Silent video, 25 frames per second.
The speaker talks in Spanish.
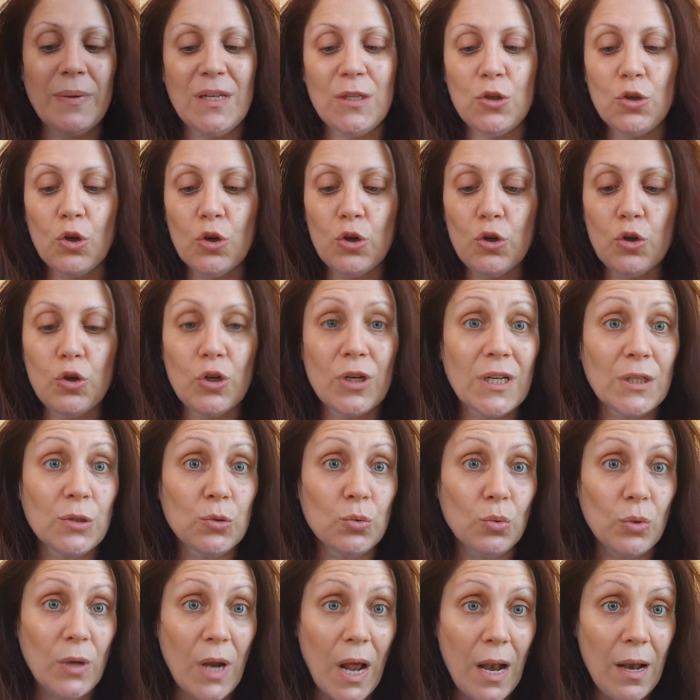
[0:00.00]
mi tono
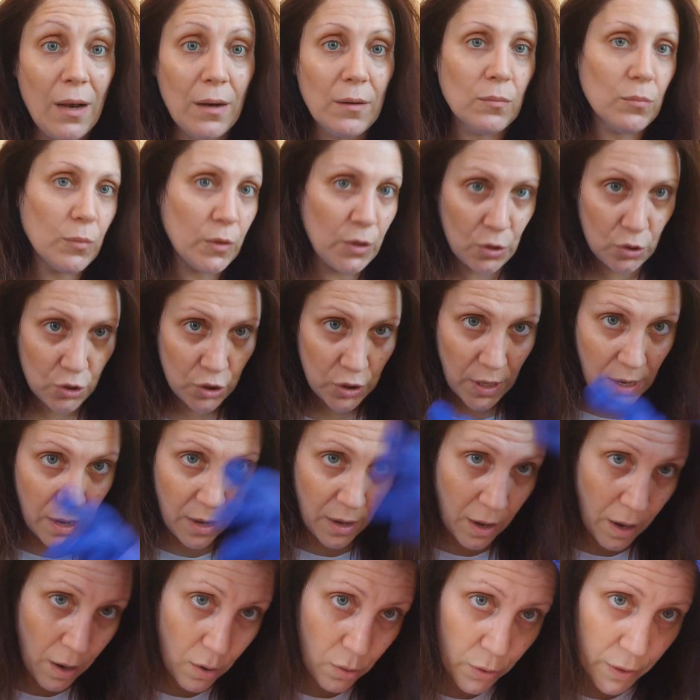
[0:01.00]
natural, bueno,
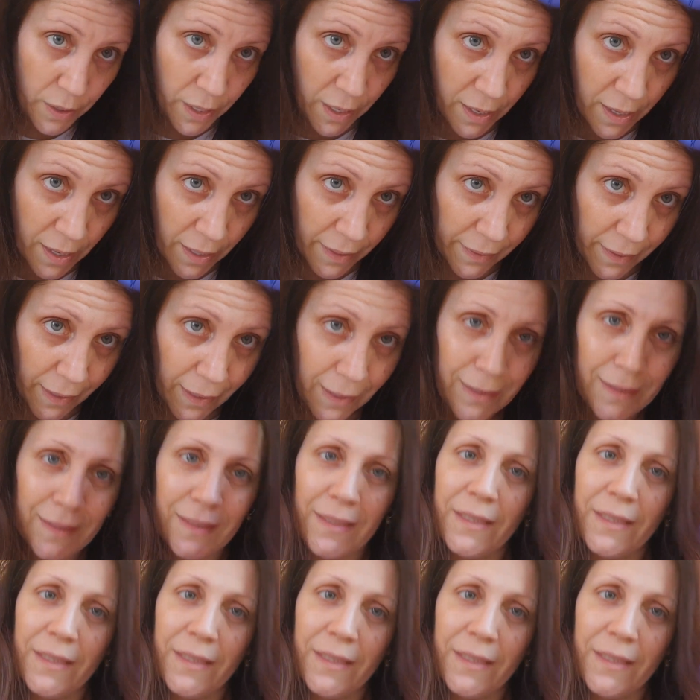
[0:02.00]
ahora es cana,